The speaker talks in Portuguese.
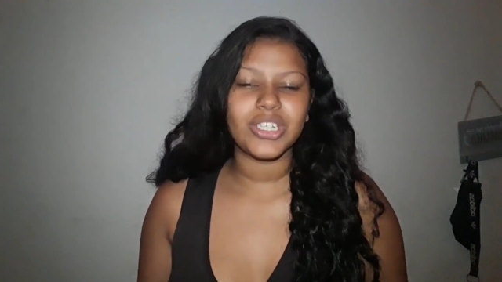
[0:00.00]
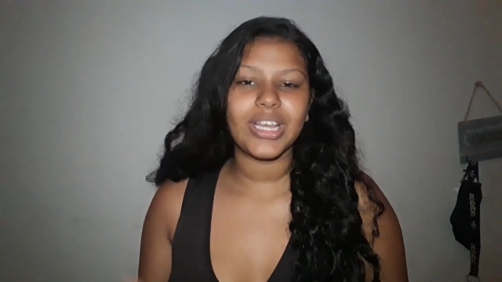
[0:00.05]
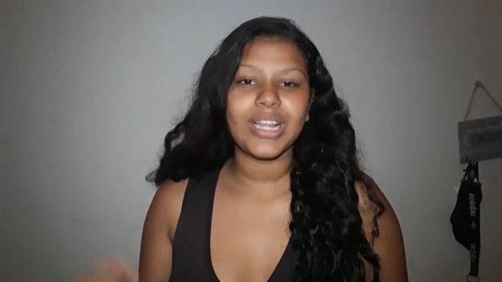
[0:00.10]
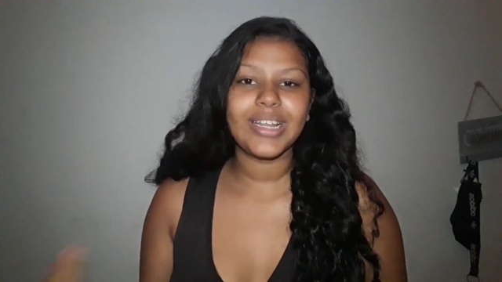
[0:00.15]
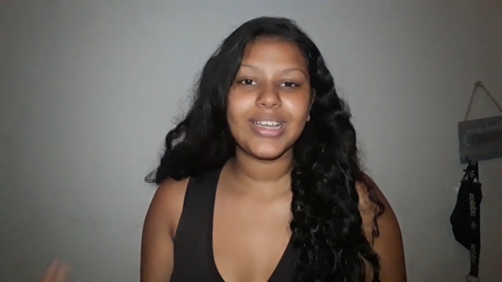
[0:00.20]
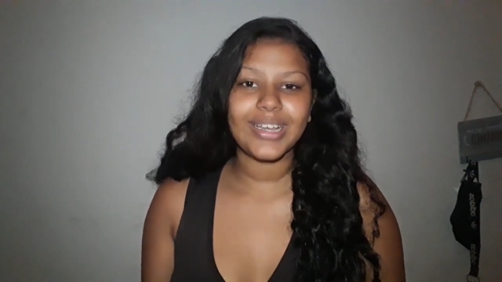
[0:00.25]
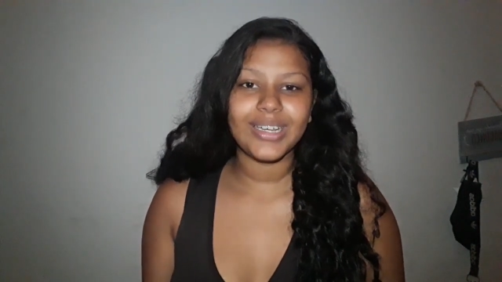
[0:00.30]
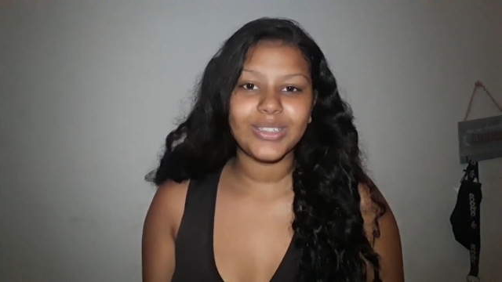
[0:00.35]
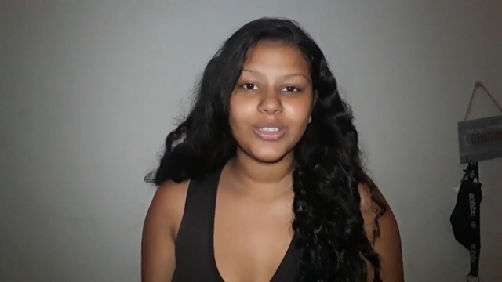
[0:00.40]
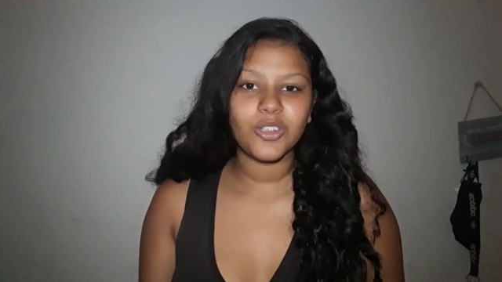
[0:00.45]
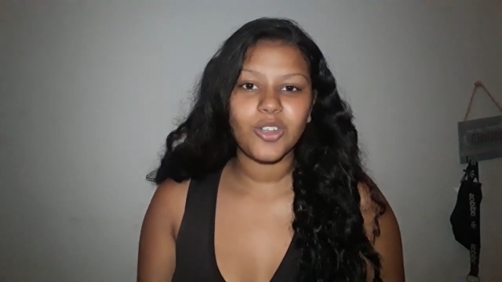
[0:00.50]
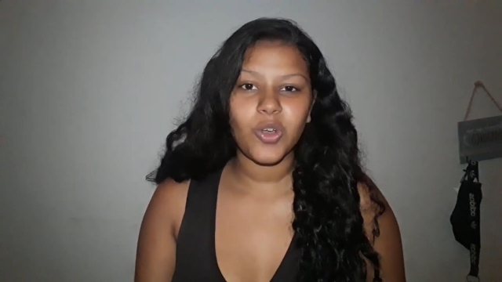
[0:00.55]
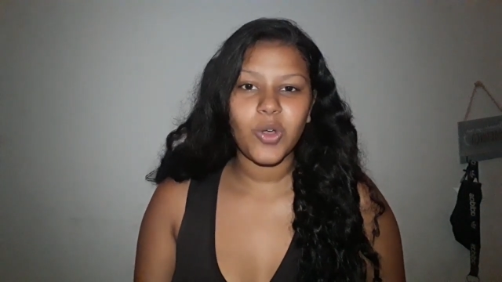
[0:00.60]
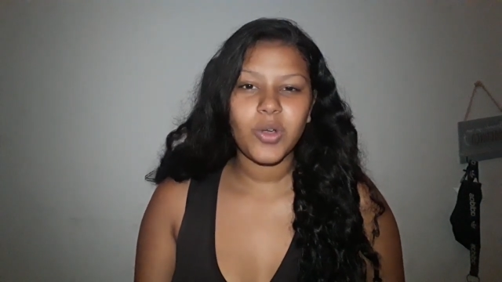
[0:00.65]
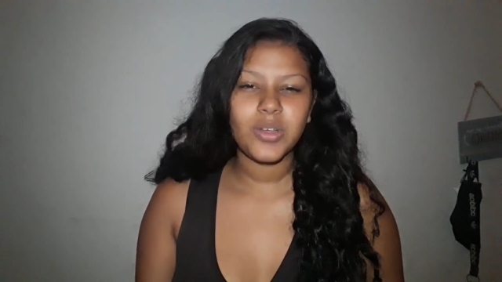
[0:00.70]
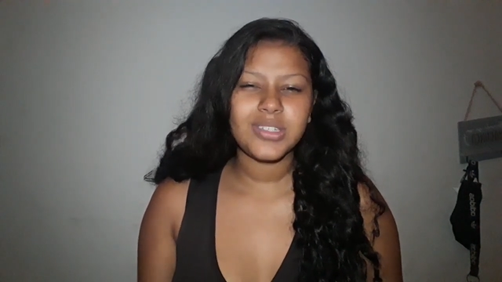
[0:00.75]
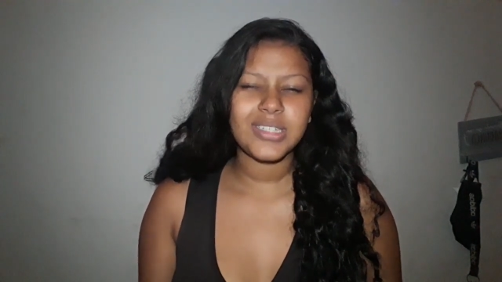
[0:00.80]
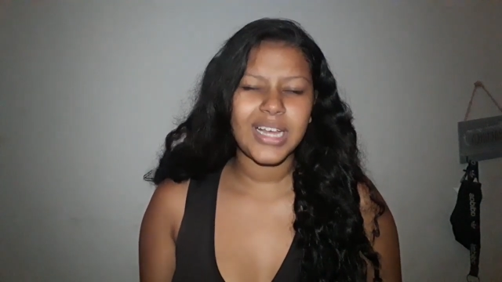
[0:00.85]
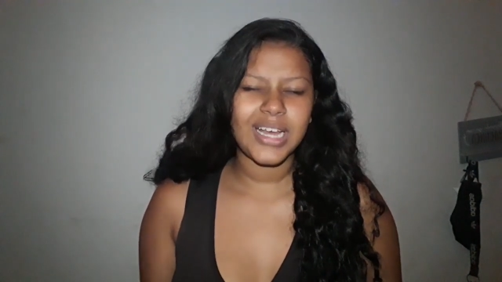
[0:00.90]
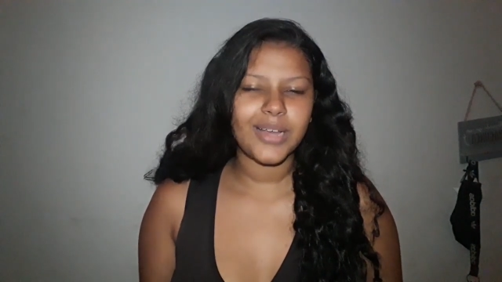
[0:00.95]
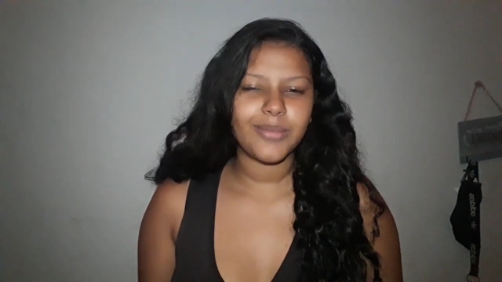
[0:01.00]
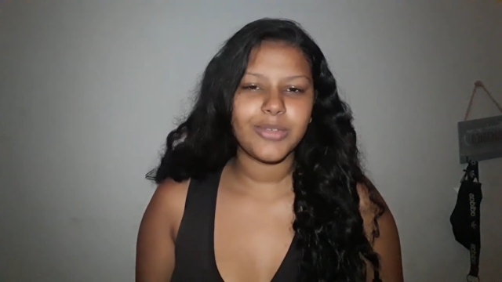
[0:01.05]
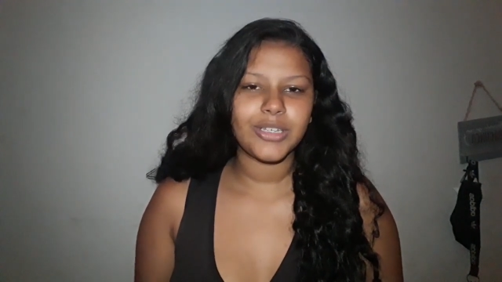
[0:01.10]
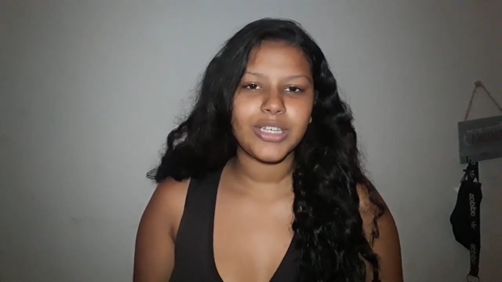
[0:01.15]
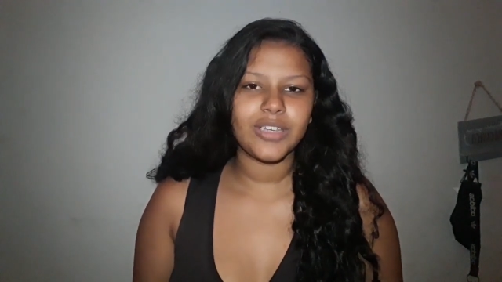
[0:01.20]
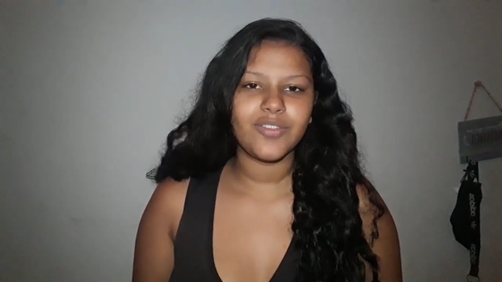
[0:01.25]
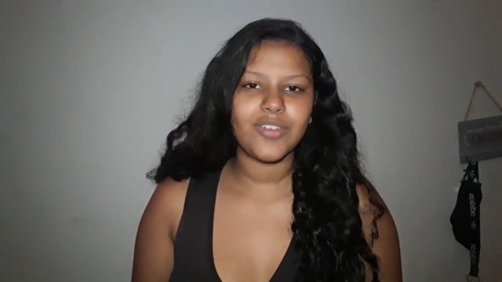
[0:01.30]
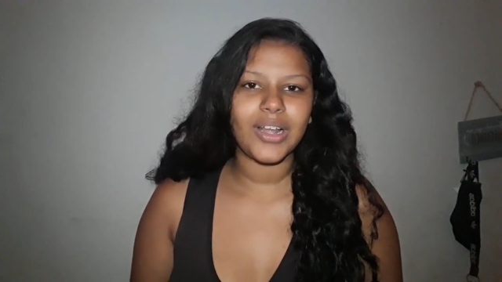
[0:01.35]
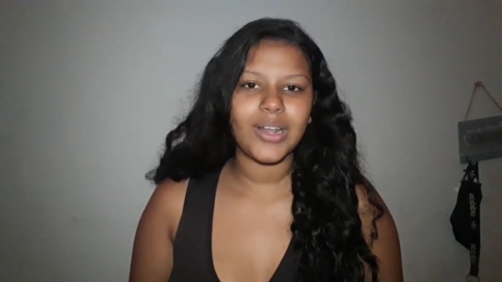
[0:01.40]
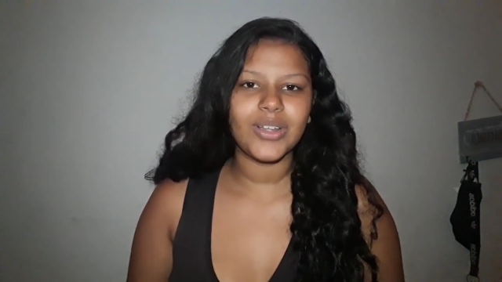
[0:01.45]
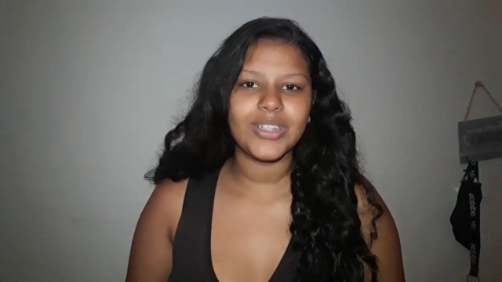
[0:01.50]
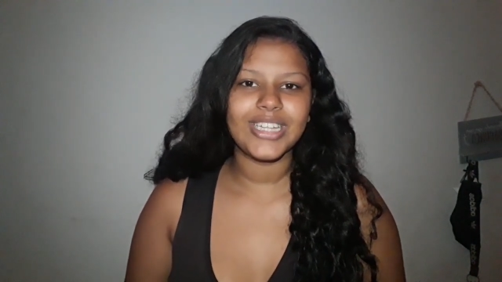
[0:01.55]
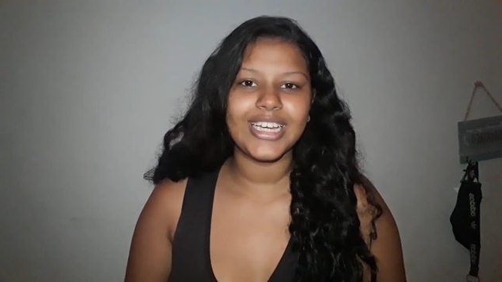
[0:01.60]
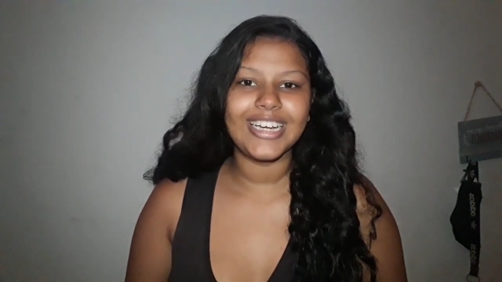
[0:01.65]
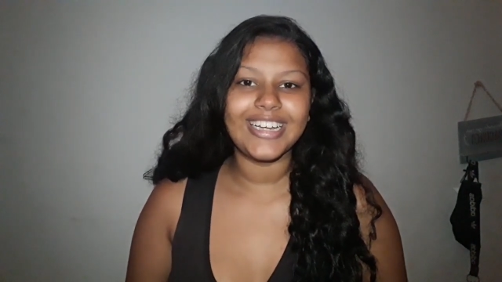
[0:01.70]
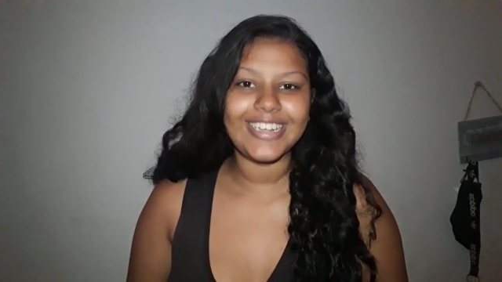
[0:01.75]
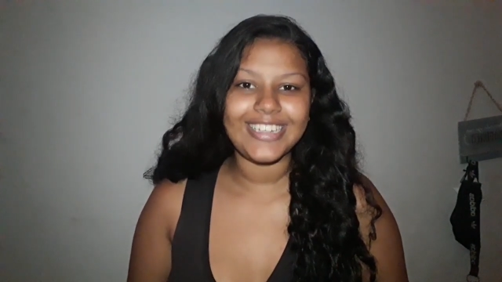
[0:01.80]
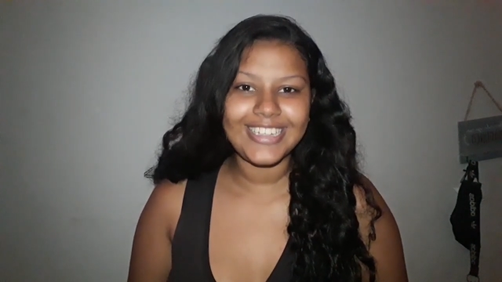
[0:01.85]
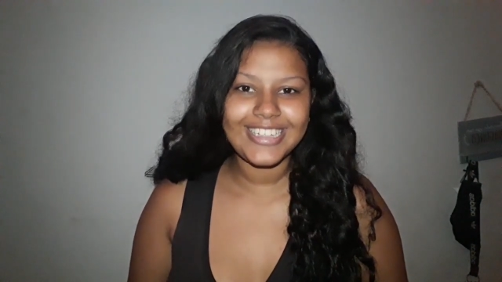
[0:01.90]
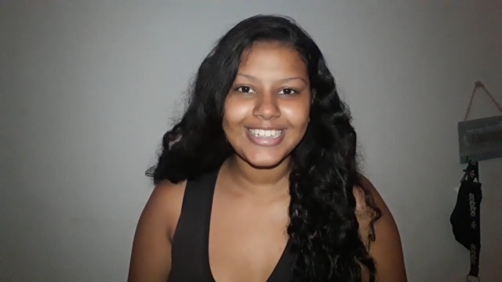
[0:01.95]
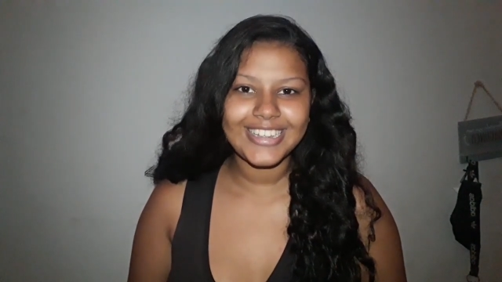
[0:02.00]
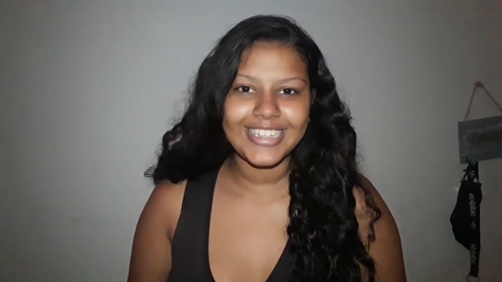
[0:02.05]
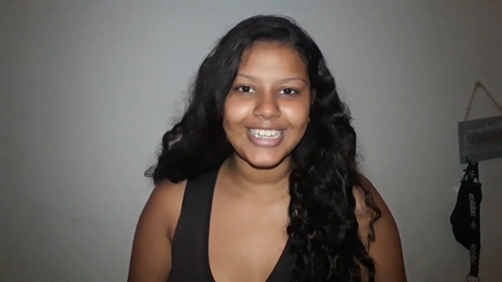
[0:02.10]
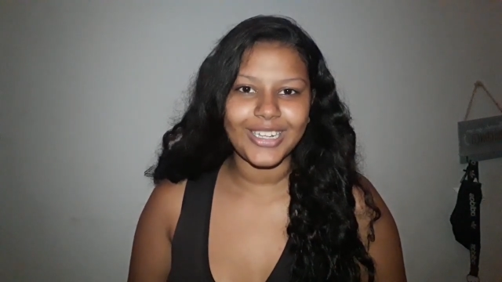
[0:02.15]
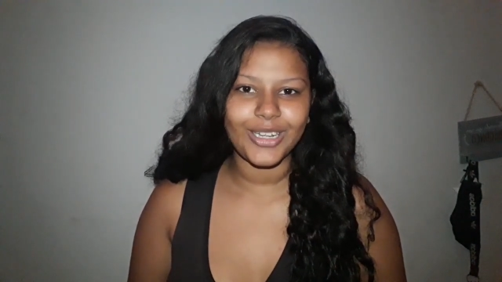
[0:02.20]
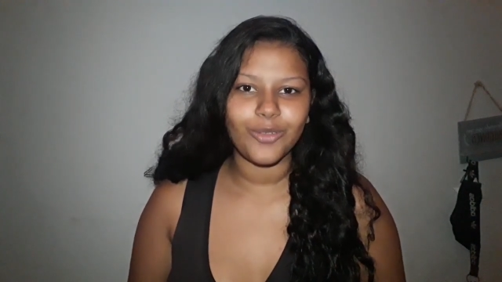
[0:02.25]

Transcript: Aquele cantor, sabe, que falou da Anitta,